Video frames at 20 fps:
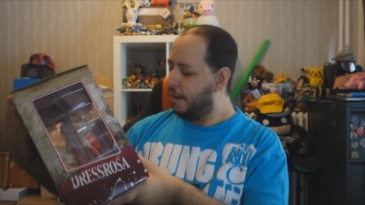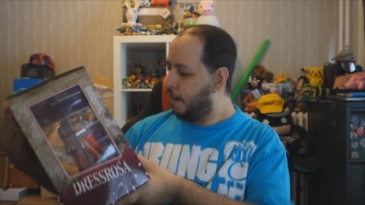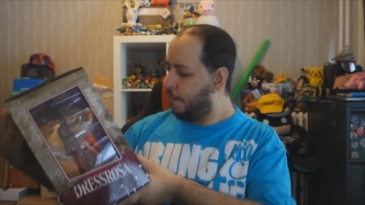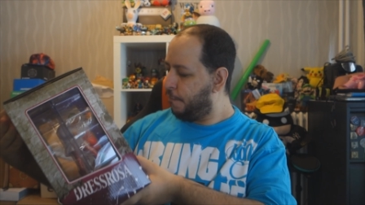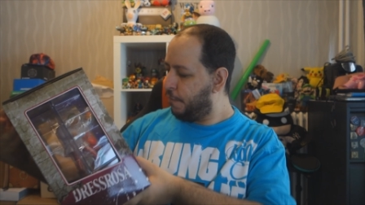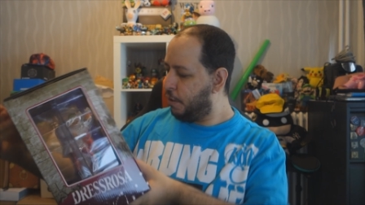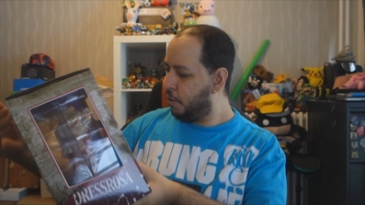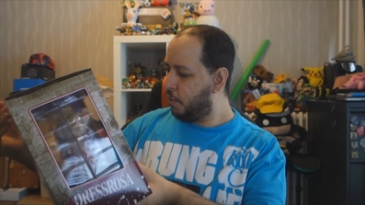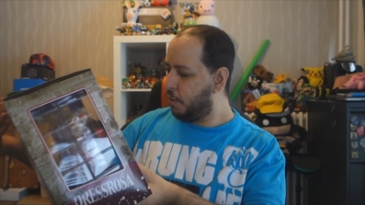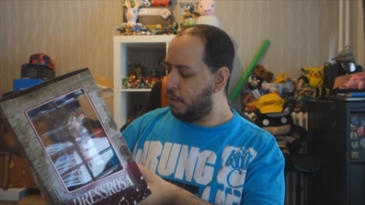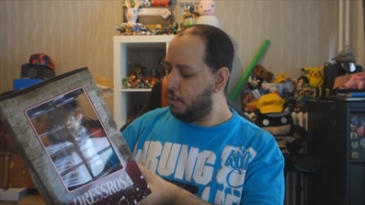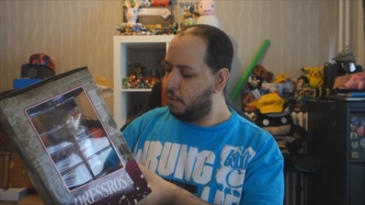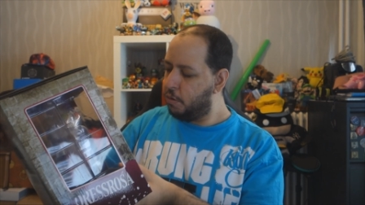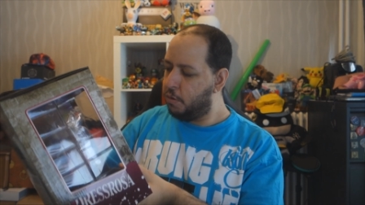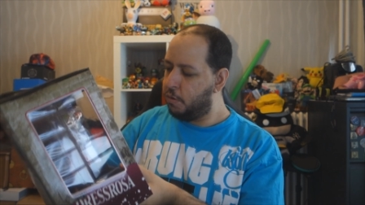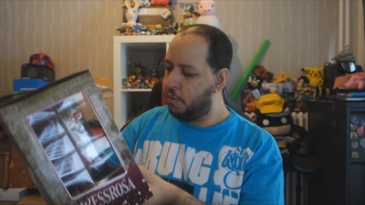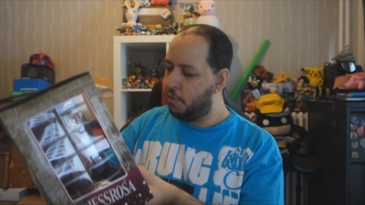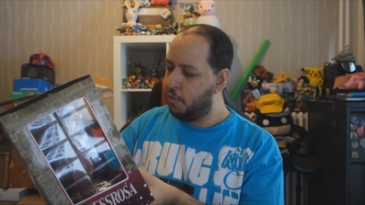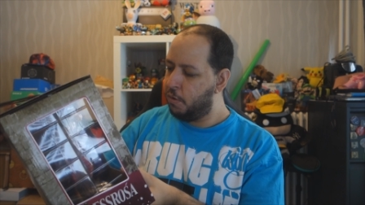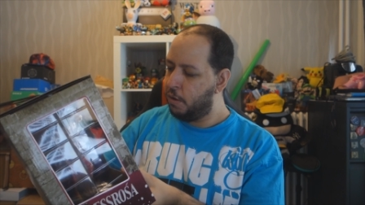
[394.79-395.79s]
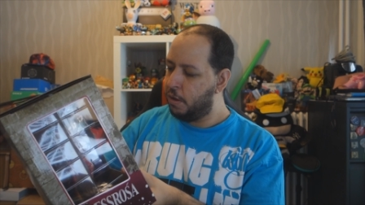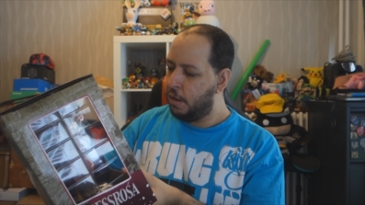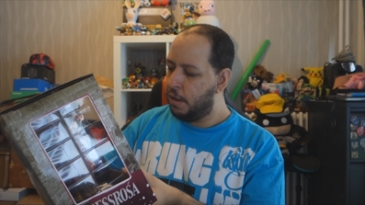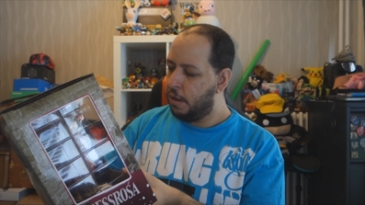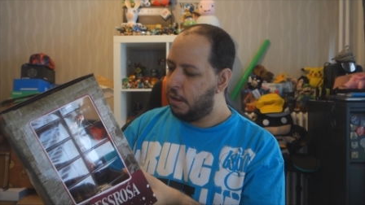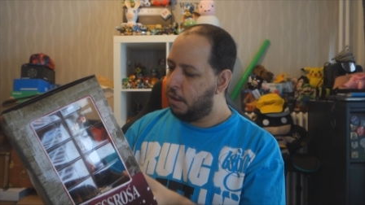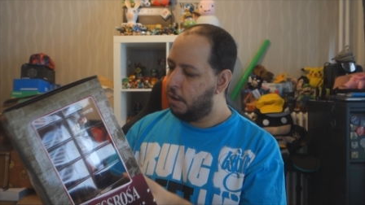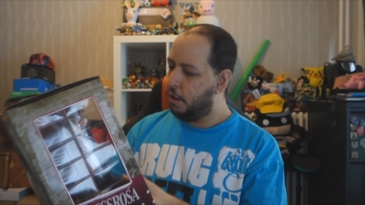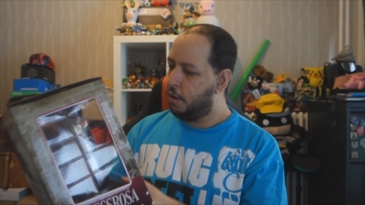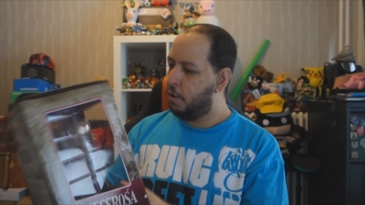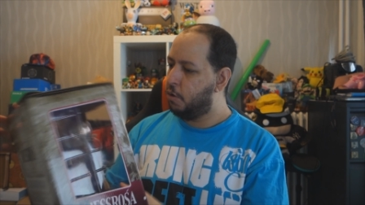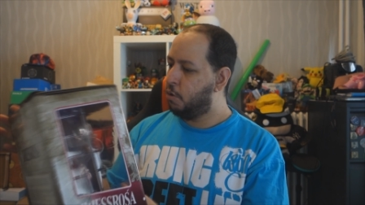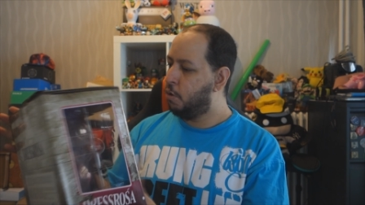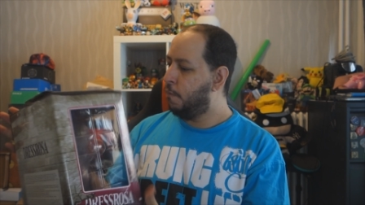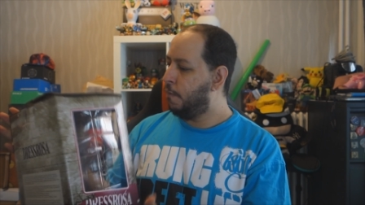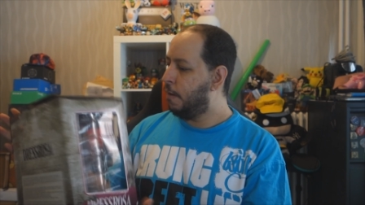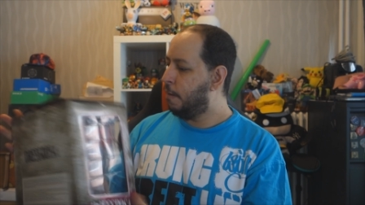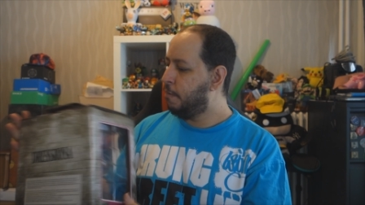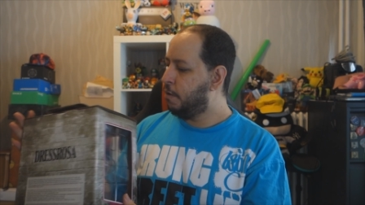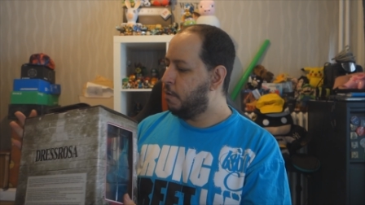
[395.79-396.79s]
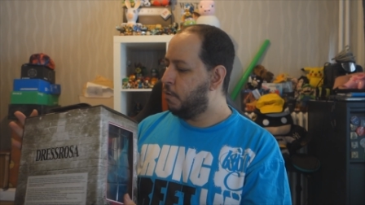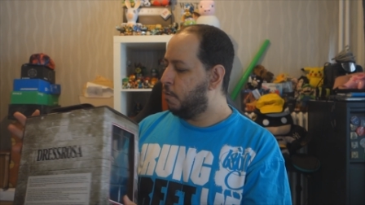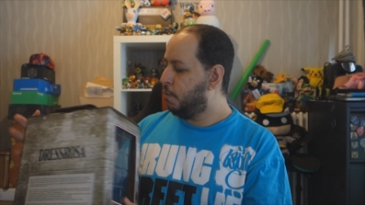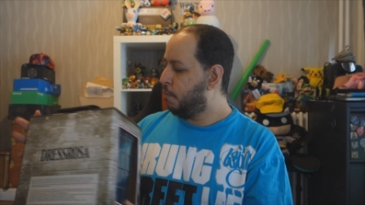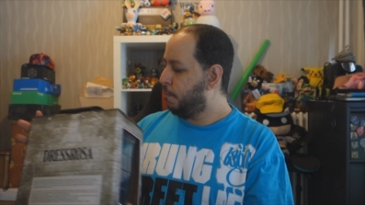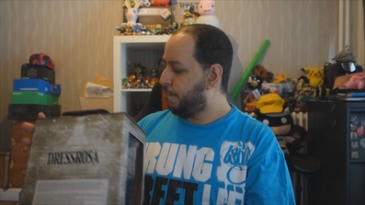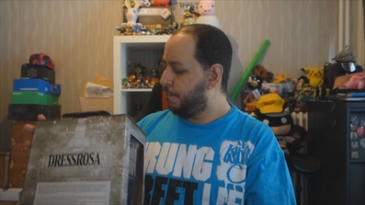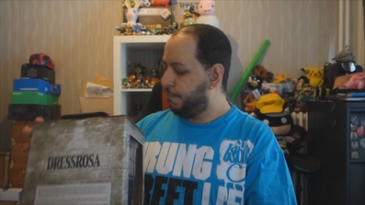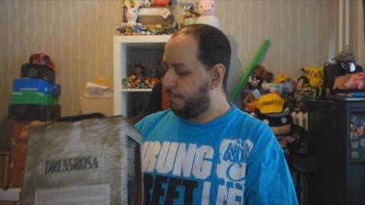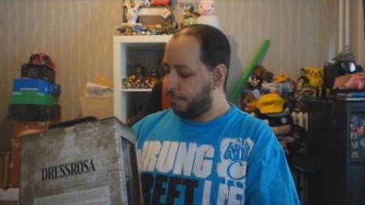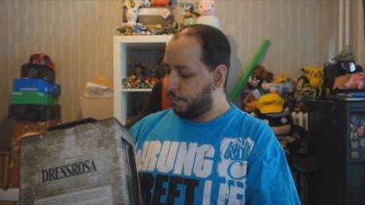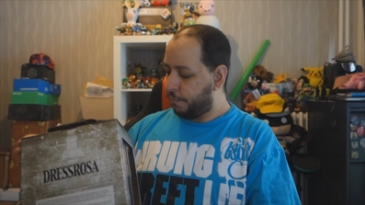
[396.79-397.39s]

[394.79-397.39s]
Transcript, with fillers: la figurine de, euh, de Flamingo.